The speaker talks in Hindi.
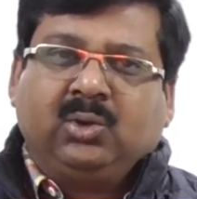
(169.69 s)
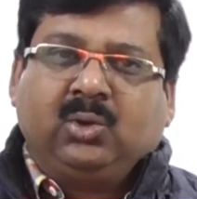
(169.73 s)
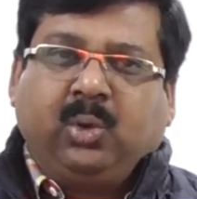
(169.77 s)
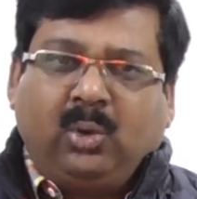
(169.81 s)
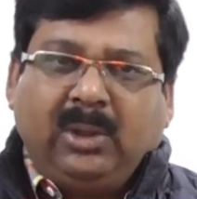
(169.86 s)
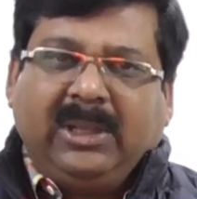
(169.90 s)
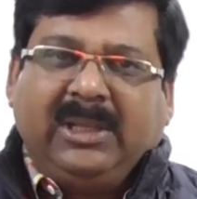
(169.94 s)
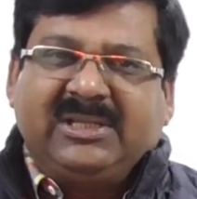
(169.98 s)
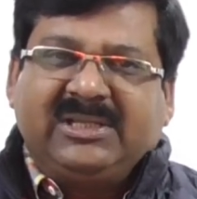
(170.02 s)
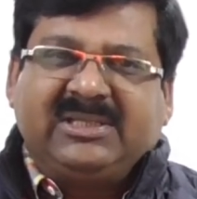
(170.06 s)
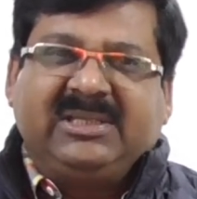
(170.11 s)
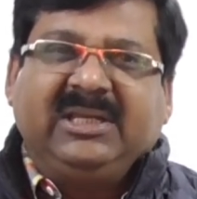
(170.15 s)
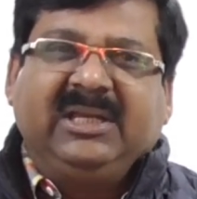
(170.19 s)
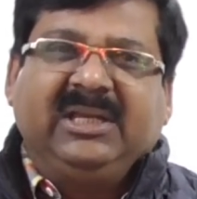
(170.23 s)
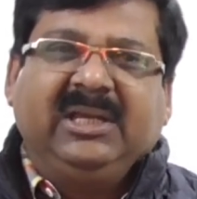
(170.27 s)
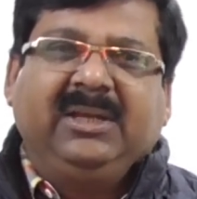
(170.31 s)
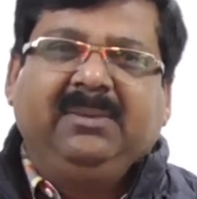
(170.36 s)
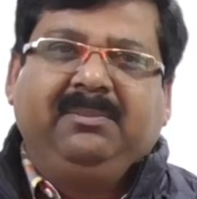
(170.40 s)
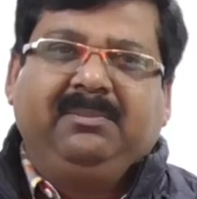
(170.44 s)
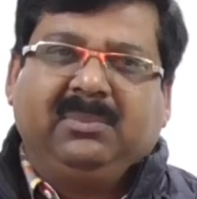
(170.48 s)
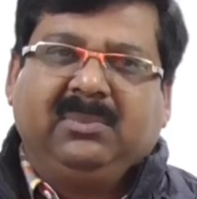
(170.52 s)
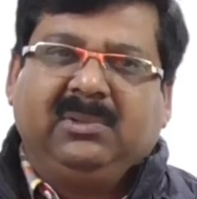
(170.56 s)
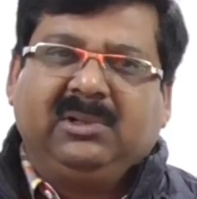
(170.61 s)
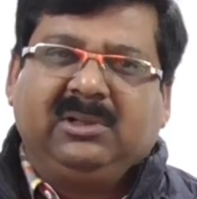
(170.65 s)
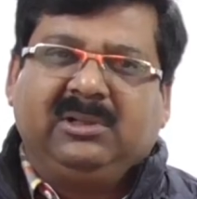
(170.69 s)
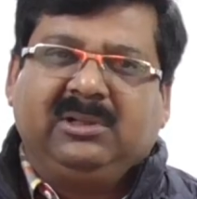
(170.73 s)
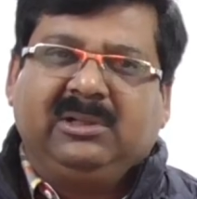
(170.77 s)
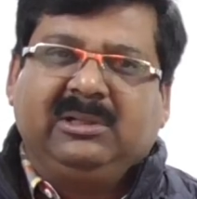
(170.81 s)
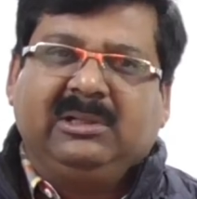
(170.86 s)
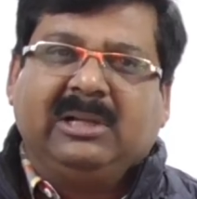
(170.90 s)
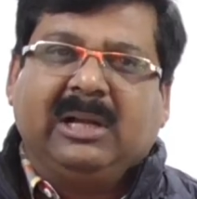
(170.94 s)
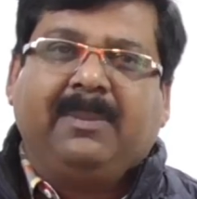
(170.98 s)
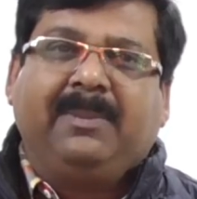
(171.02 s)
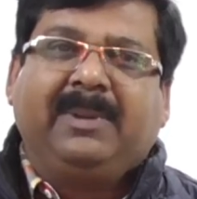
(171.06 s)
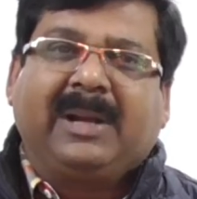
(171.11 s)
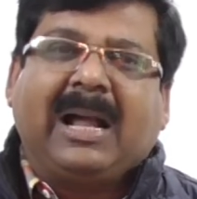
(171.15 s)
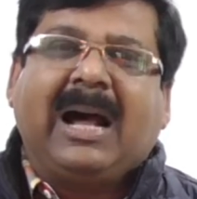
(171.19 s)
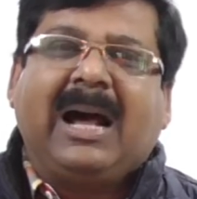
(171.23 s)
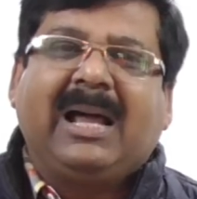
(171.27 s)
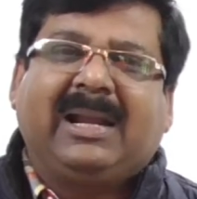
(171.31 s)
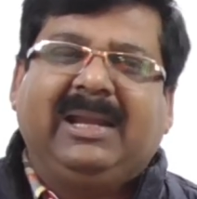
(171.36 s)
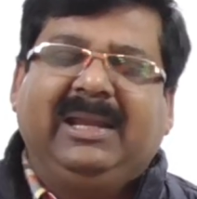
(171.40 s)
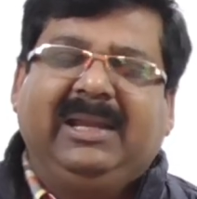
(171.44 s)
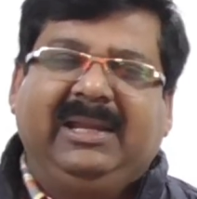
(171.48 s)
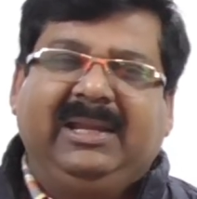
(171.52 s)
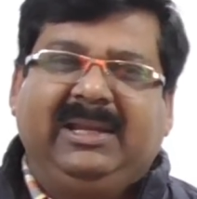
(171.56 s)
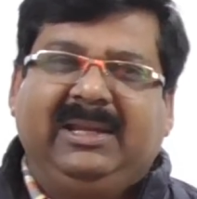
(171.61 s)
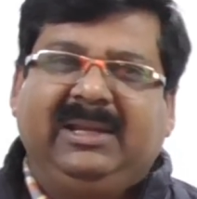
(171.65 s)
थोड़े से घबरा
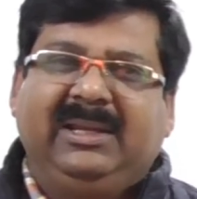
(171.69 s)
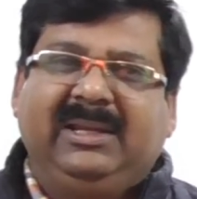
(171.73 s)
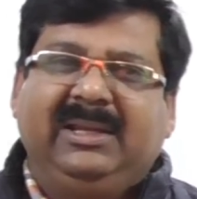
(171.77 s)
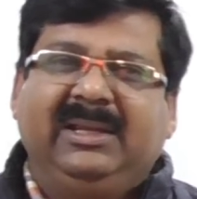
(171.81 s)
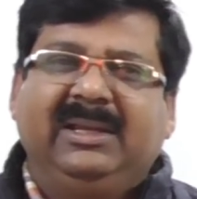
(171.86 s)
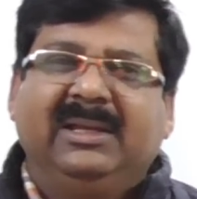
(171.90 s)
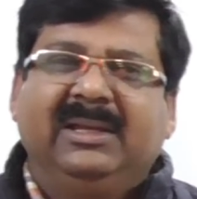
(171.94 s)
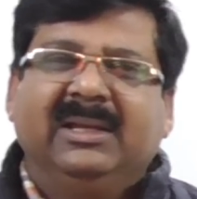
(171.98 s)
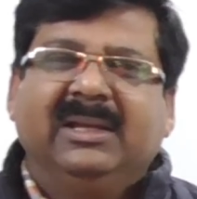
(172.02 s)
रहे हैं